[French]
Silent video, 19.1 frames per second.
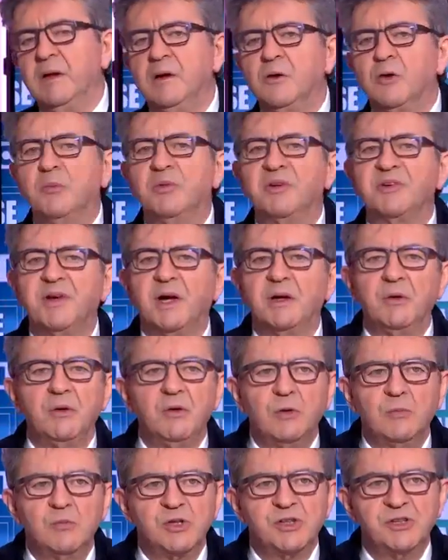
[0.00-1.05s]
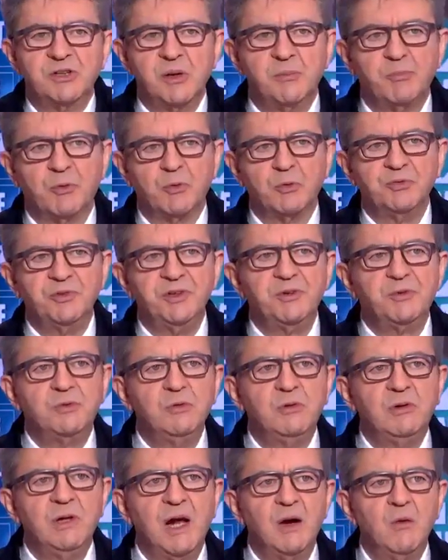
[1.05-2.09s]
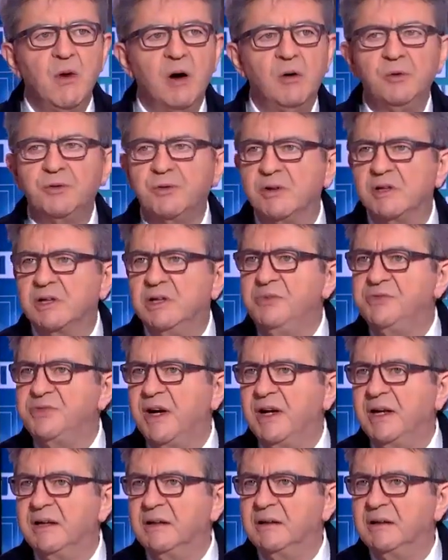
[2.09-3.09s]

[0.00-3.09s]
Comment ça Non, non, moi j'étais pour qu'on discute la loi le temps qu'il fallait.